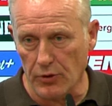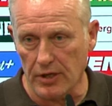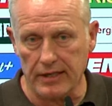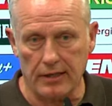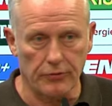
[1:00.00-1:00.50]

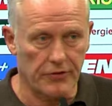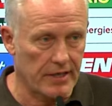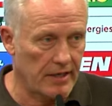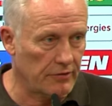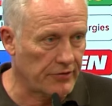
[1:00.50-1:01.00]
Mögliche
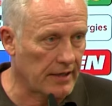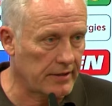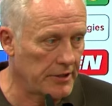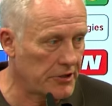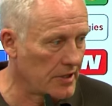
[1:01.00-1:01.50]
aufzählen,
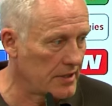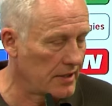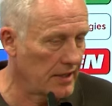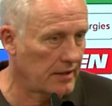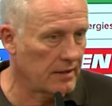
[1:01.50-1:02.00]
faktisch, dass
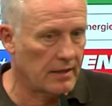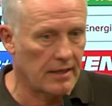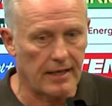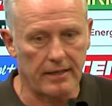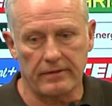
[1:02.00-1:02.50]
ich nicht in der
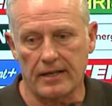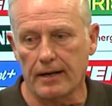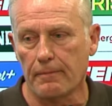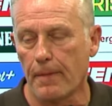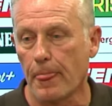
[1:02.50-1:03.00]
Lage
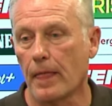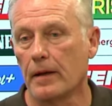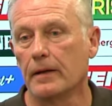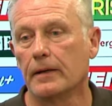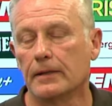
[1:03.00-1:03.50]
war,
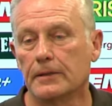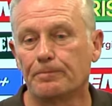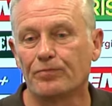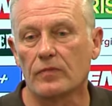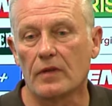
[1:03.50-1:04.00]

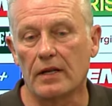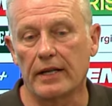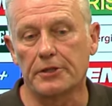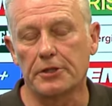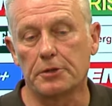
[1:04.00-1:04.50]
in den
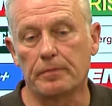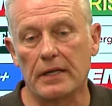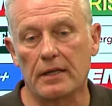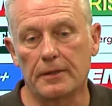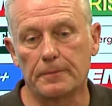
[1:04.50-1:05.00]
letzten
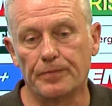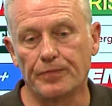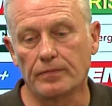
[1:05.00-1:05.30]
Spielen